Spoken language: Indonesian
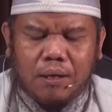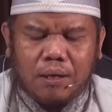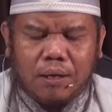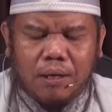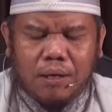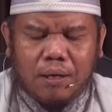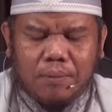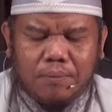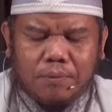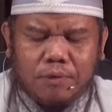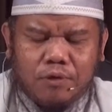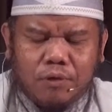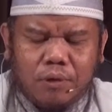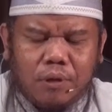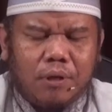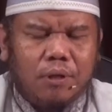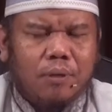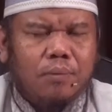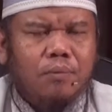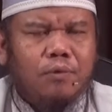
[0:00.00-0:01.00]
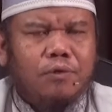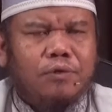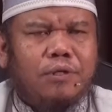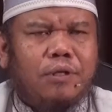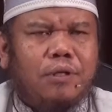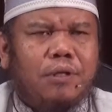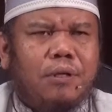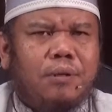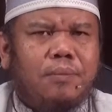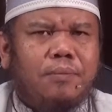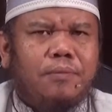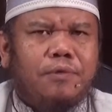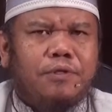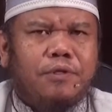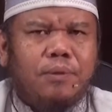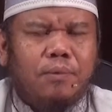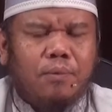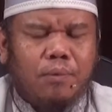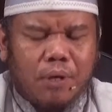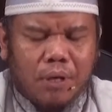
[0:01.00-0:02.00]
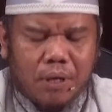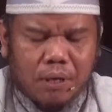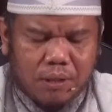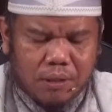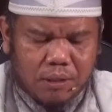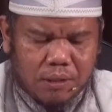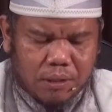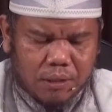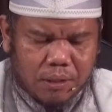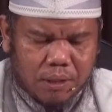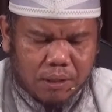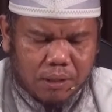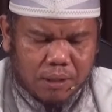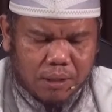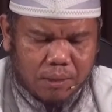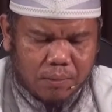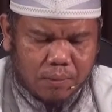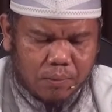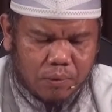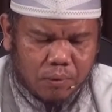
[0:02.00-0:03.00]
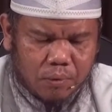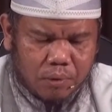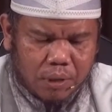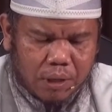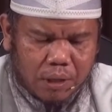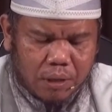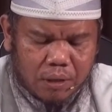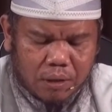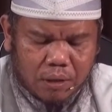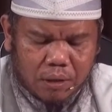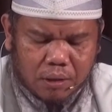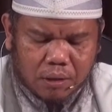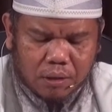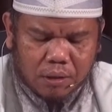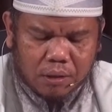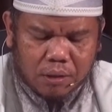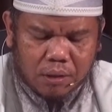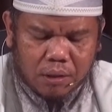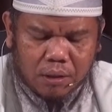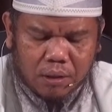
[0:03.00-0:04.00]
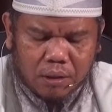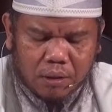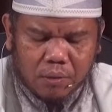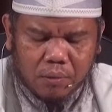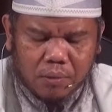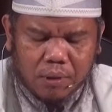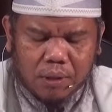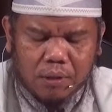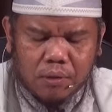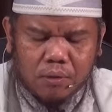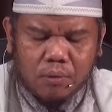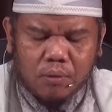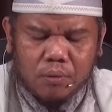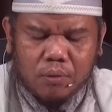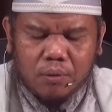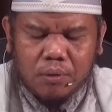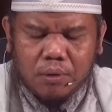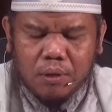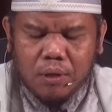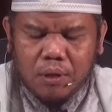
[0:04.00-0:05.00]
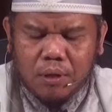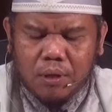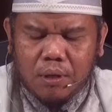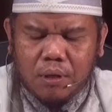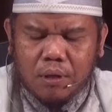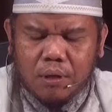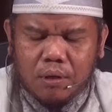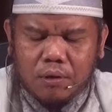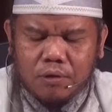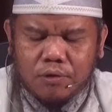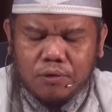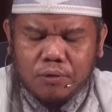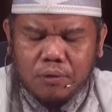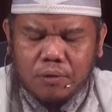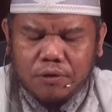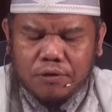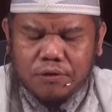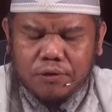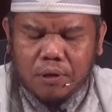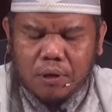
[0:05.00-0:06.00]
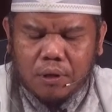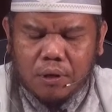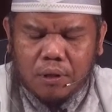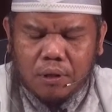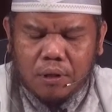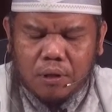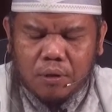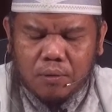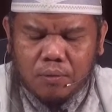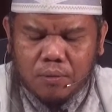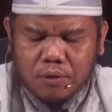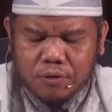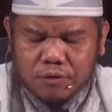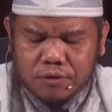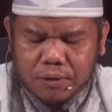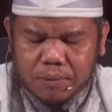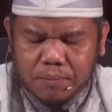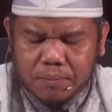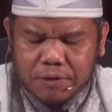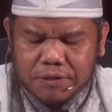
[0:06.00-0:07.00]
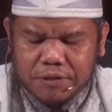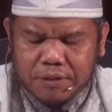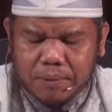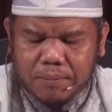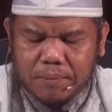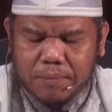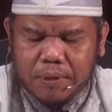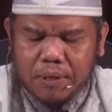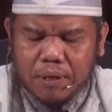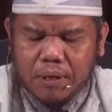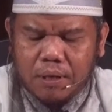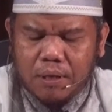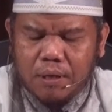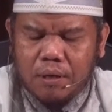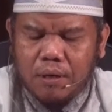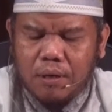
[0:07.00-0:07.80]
Dalam Sahih Muslim sebuah hadis dari Abu Hurairah radhiyallahu anhu Rasul sallallahu alaihi wasallam bersabda